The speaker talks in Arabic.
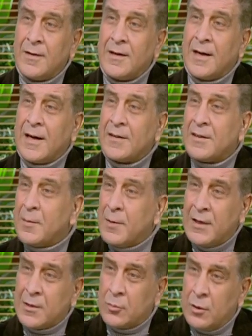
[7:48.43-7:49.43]
يعني عندنا
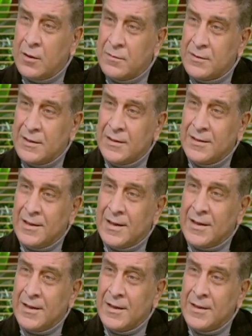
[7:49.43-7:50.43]
مليار دولار في السنتين
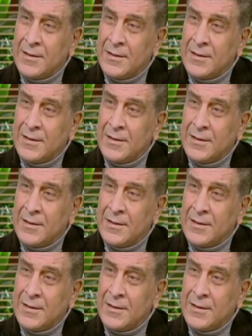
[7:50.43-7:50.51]
الاخرين